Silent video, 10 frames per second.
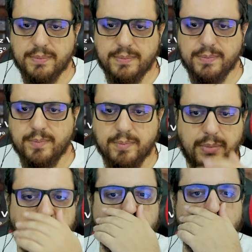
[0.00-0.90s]
Hmm,
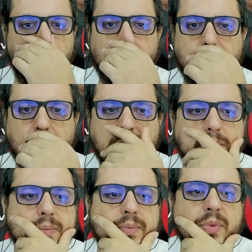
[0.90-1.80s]
park
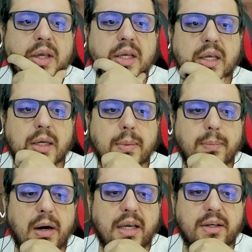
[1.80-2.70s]
koruyucu,
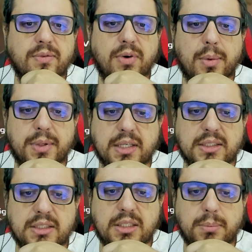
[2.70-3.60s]
Haykın
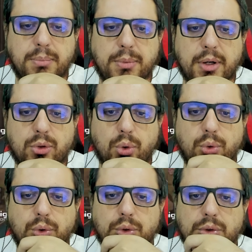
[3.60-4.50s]
Fabrikası, Pima
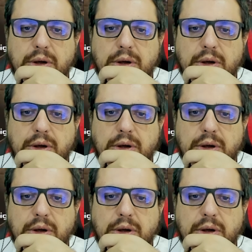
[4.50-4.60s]
Köyü.